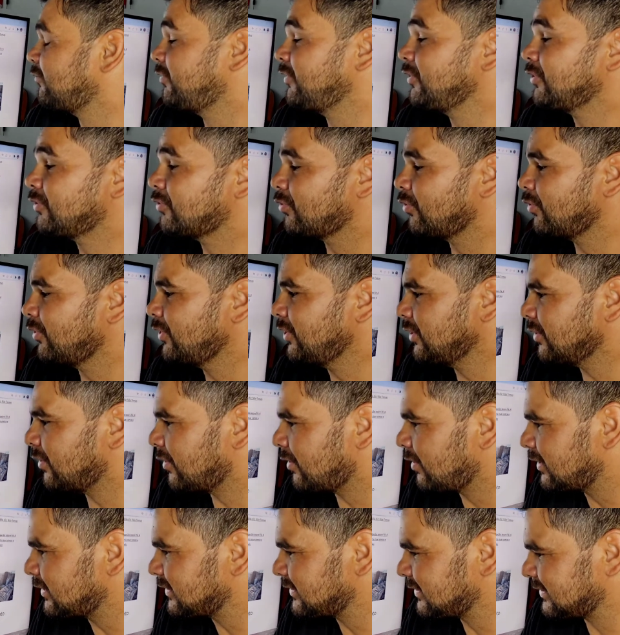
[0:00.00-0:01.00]

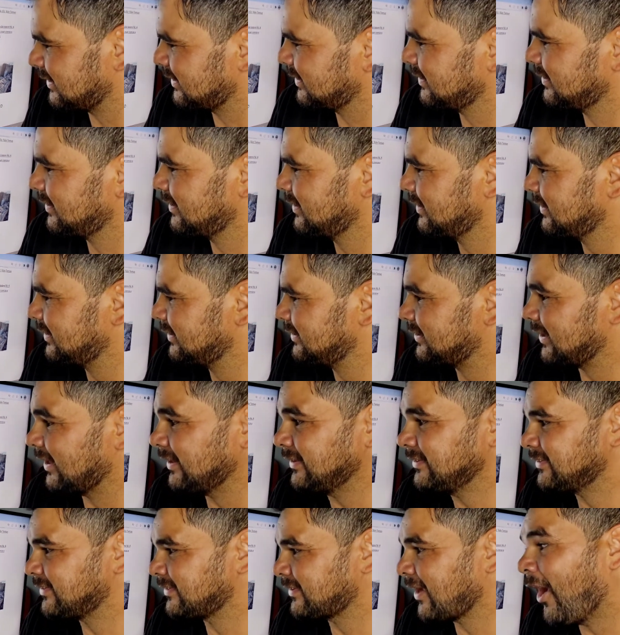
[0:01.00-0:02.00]
vitoriosa. Já
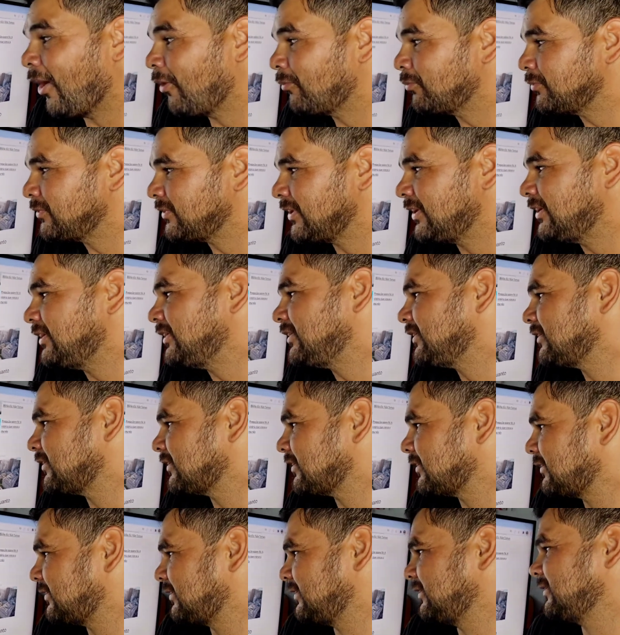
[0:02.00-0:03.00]
em Salmos ele diz
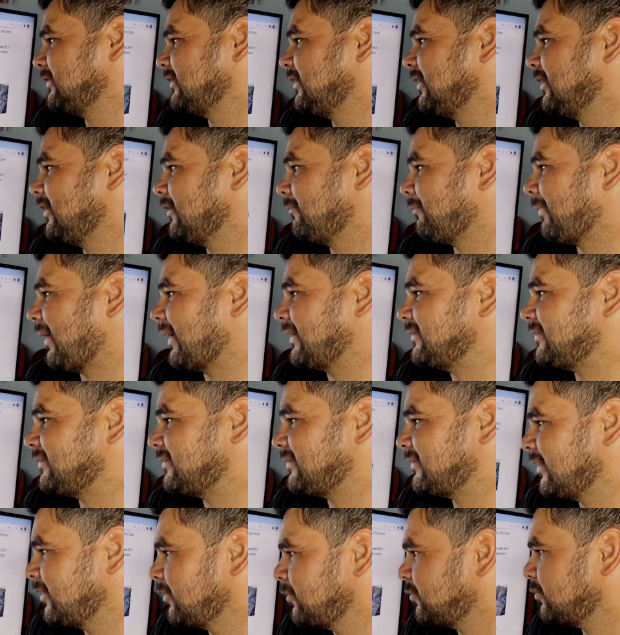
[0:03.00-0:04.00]
assim:
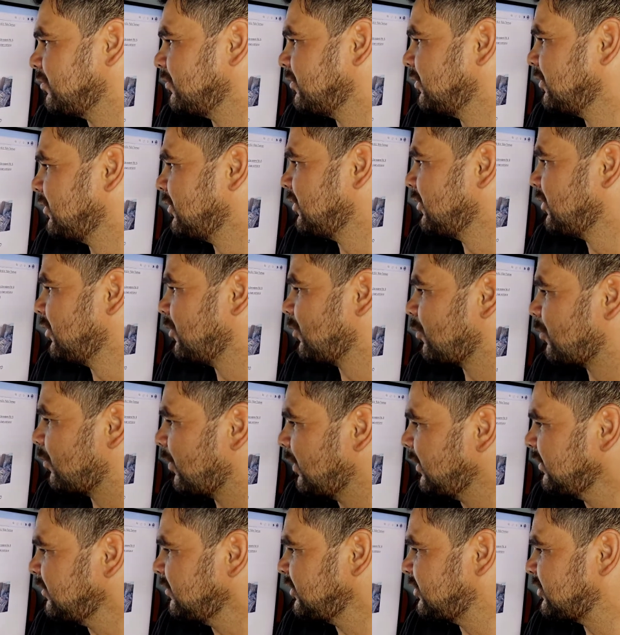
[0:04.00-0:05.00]
Mas eu,
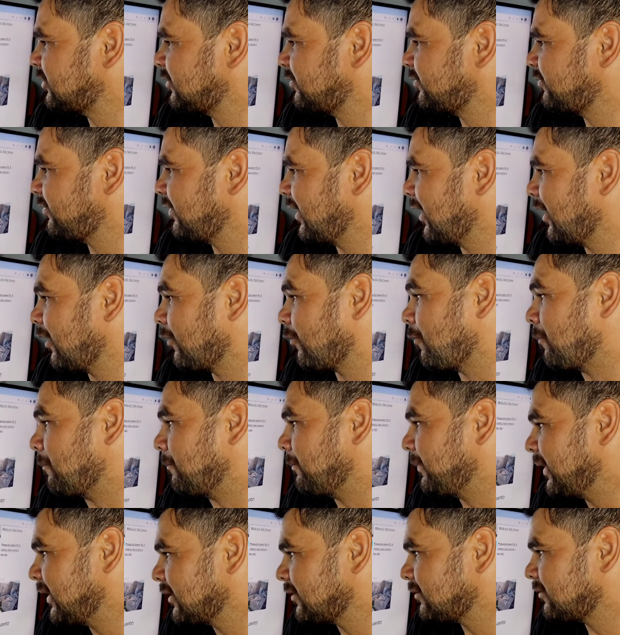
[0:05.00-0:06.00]
quando tiver com
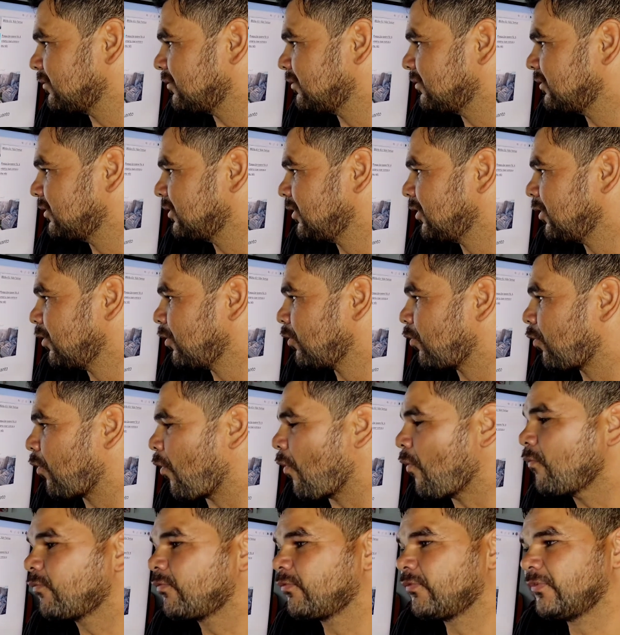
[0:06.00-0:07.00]
medo,
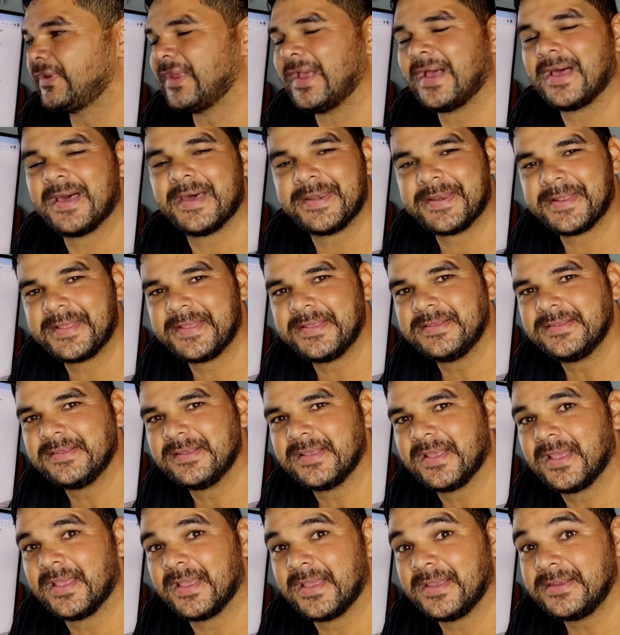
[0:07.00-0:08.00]
confiarei
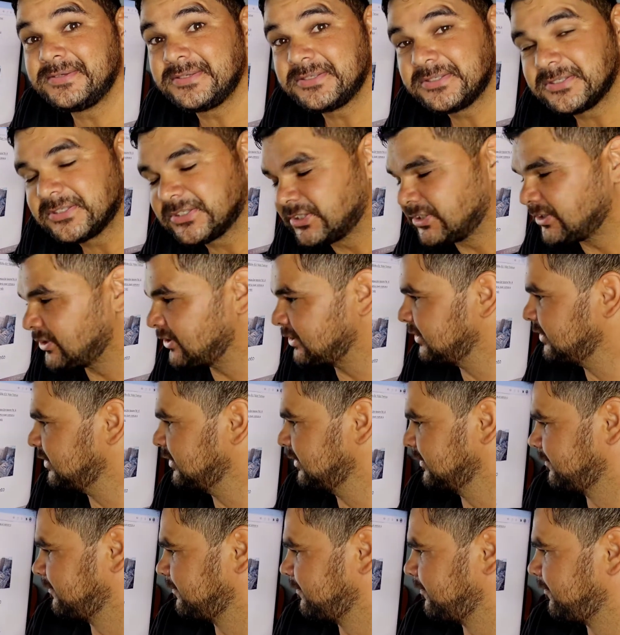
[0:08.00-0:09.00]
em ti.